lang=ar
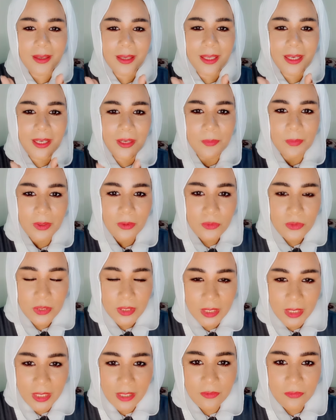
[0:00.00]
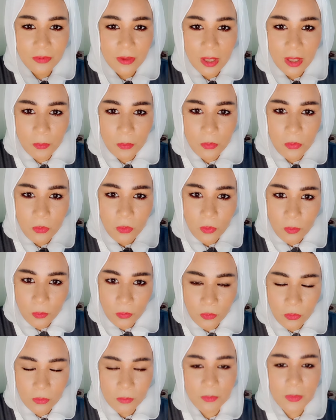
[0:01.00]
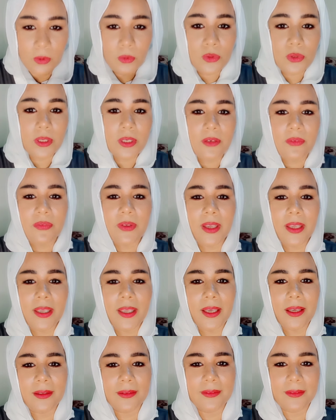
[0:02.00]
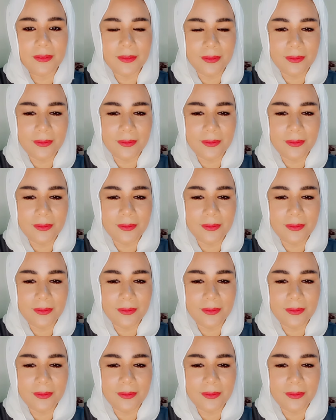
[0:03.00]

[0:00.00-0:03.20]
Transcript: اللي ملوش خير في ابوه وامه ملوش خير في اي حد